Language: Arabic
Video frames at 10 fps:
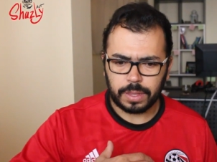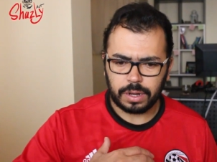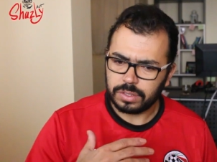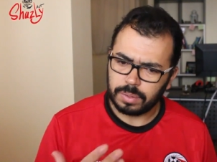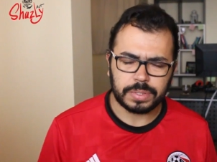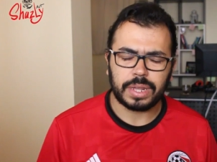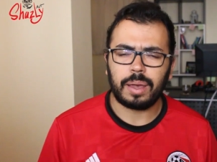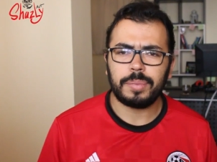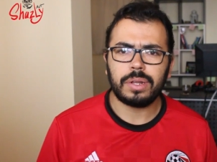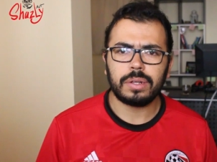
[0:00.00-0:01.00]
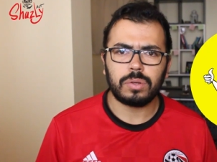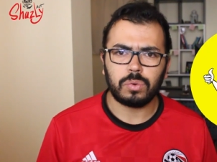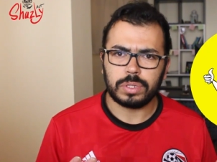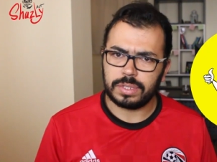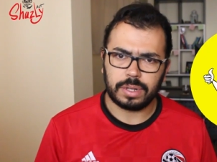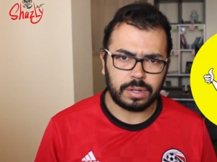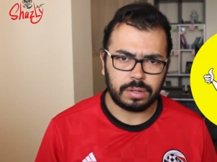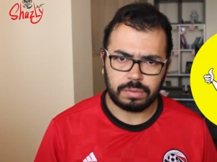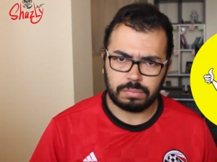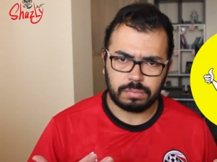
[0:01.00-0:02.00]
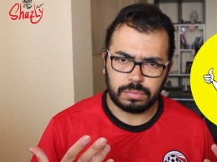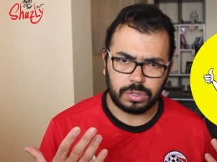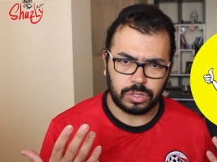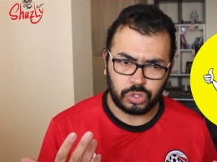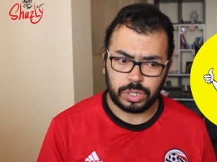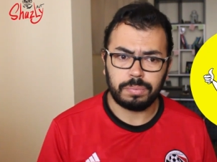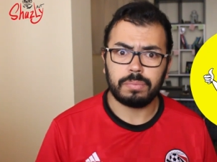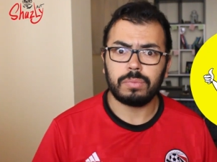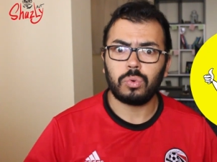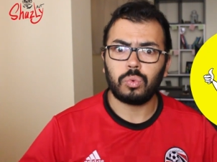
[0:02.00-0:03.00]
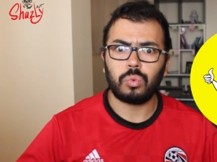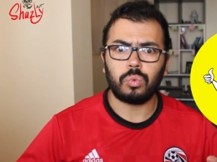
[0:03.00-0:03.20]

لا ظبط العمل وانزل الجيم